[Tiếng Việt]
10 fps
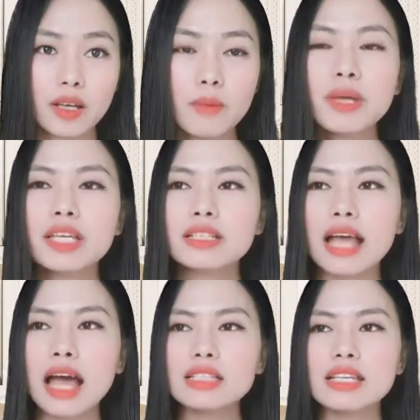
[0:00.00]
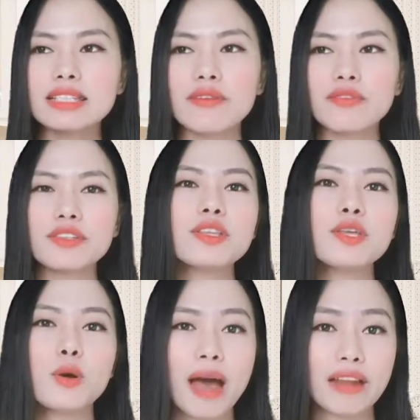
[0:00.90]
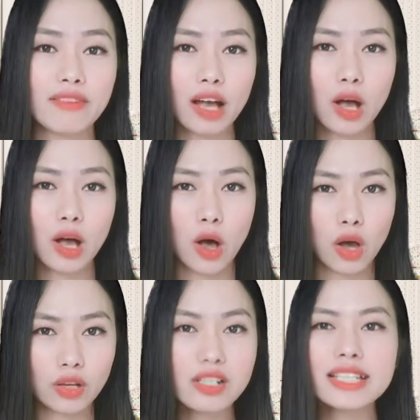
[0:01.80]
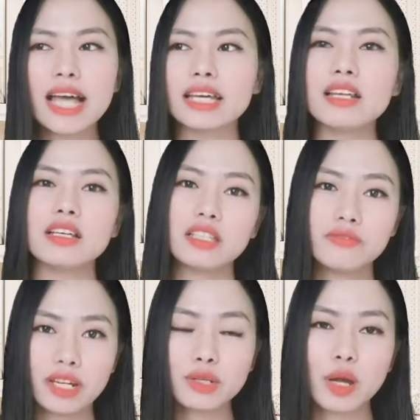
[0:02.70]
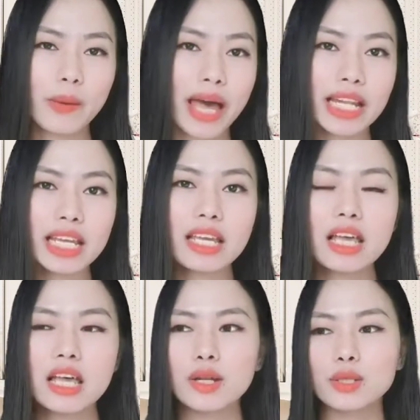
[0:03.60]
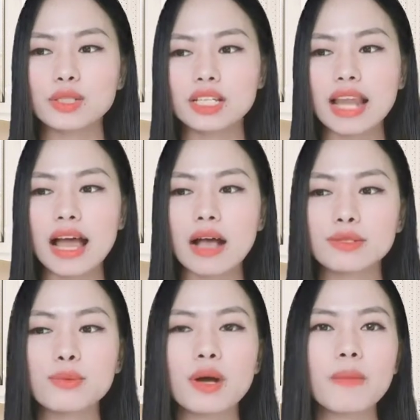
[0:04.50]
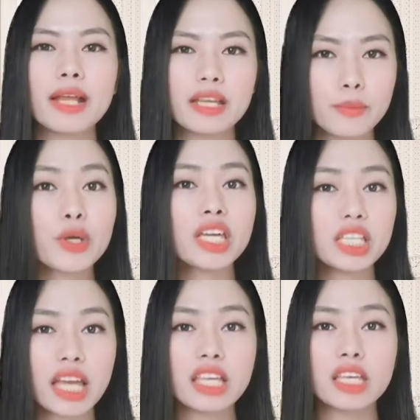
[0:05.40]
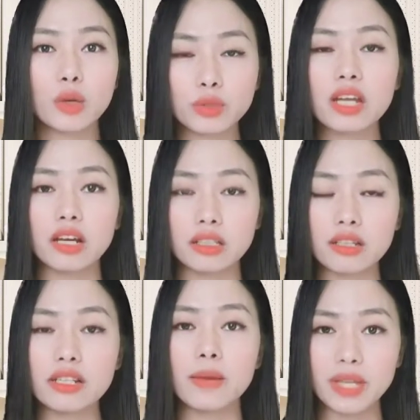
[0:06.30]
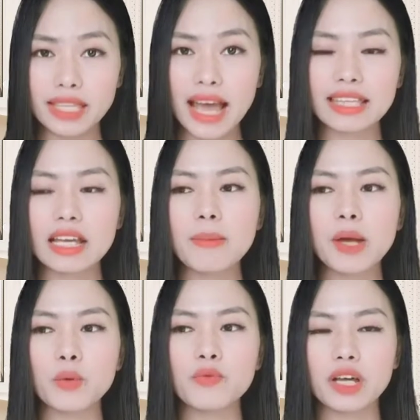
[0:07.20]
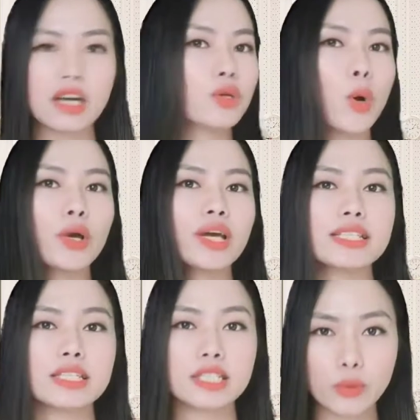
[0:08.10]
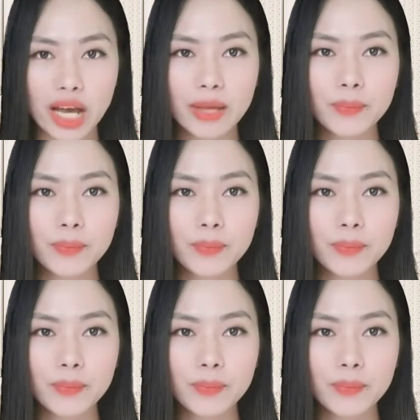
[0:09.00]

mình đã chia sẻ với rất nhiều bạn và có đưa ra những cái lời tư vấn cho các bạn ấy đó chính là dù các bạn kiếm được ít hay nhiều tiền ở thời điểm hiện tại thì các bạn cũng phải cân đối cái chi tiêu đấy